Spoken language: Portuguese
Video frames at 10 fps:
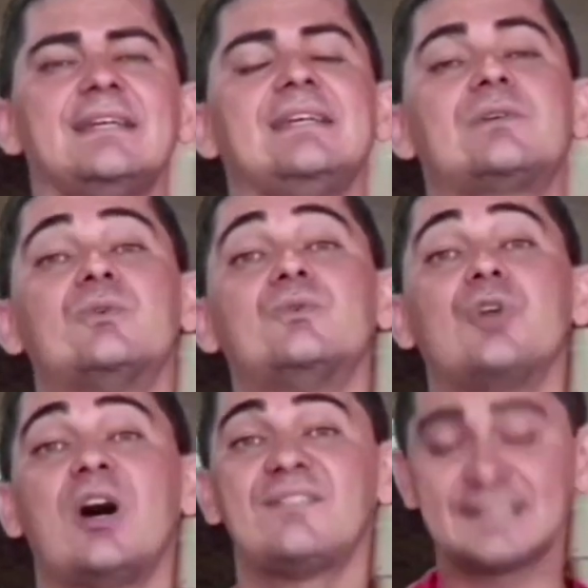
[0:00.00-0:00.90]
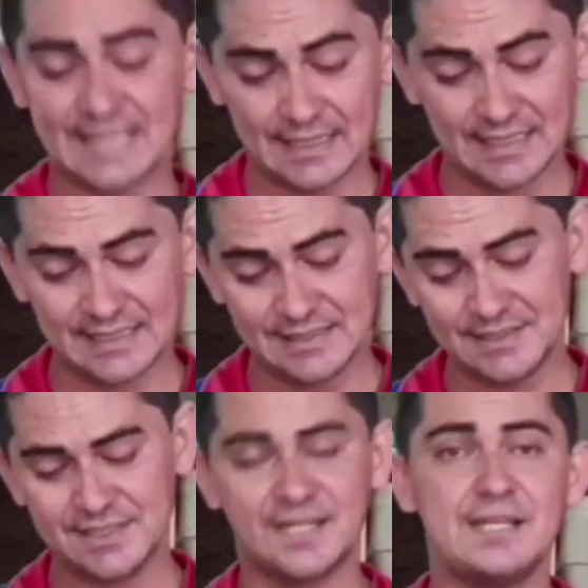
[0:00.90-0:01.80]
e com Nova
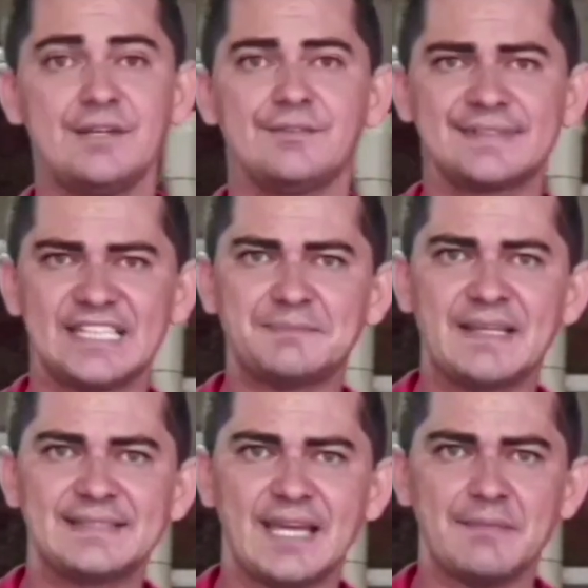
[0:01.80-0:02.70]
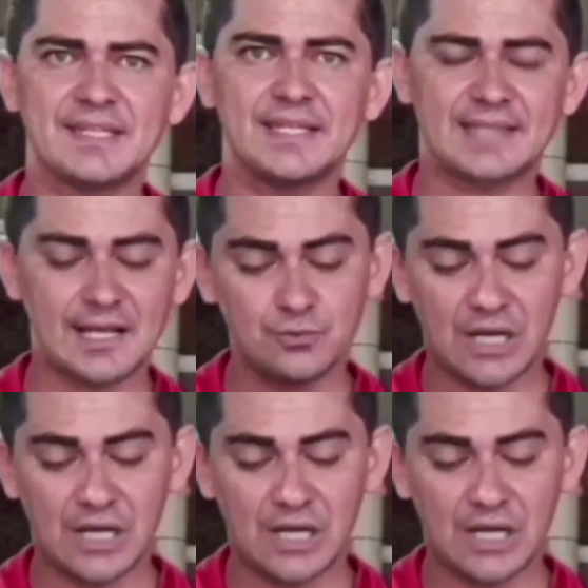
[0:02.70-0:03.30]
Zelândia. Vocês percebem que está com